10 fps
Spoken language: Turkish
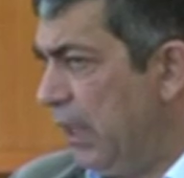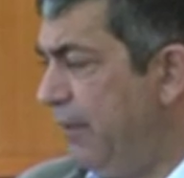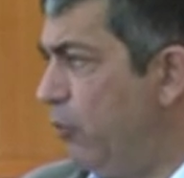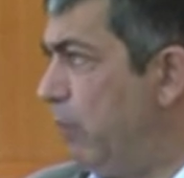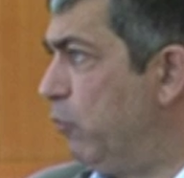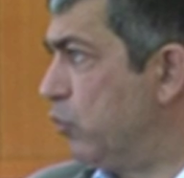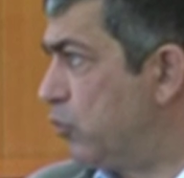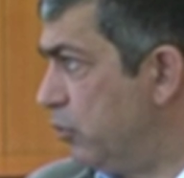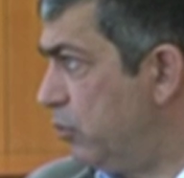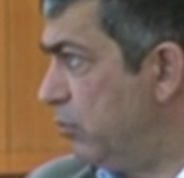en önemli
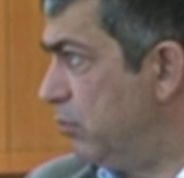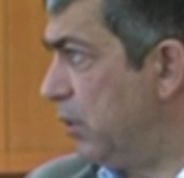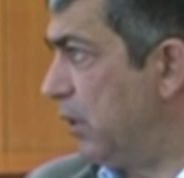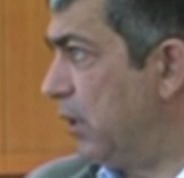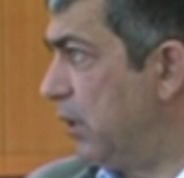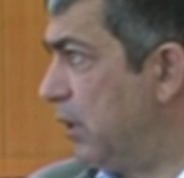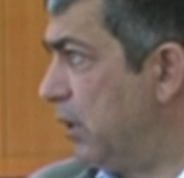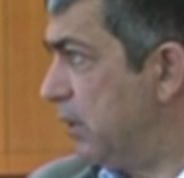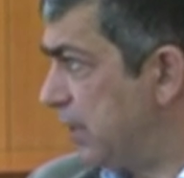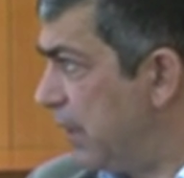unsur e,
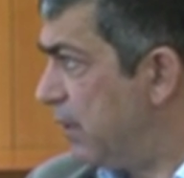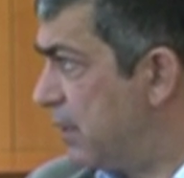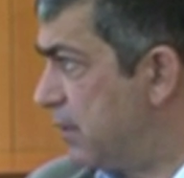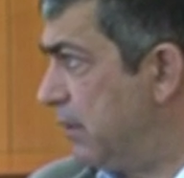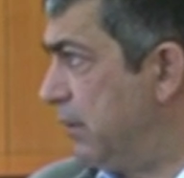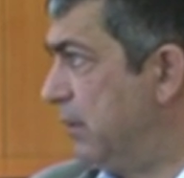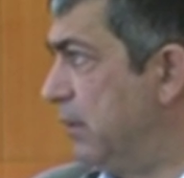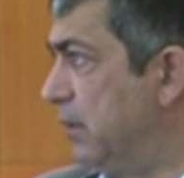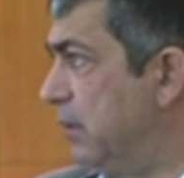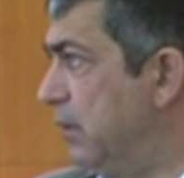sayılardı e,
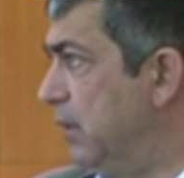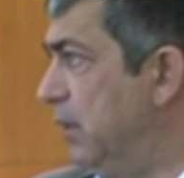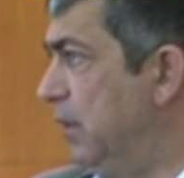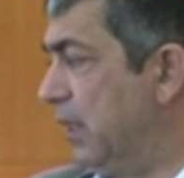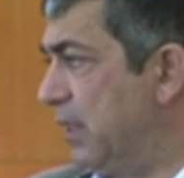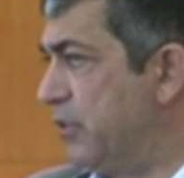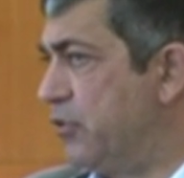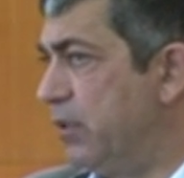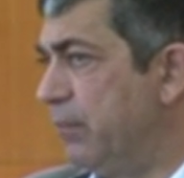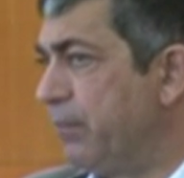herkes
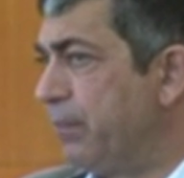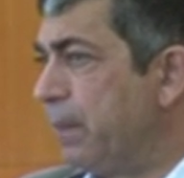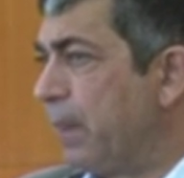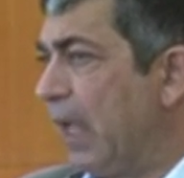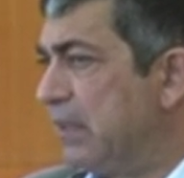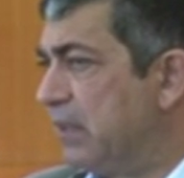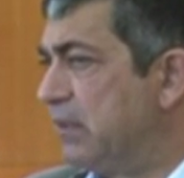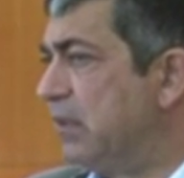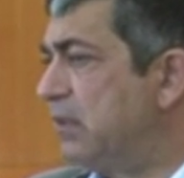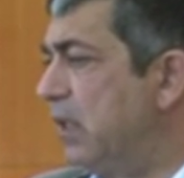için.
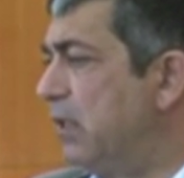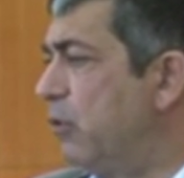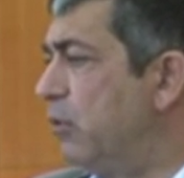Esasında sayılar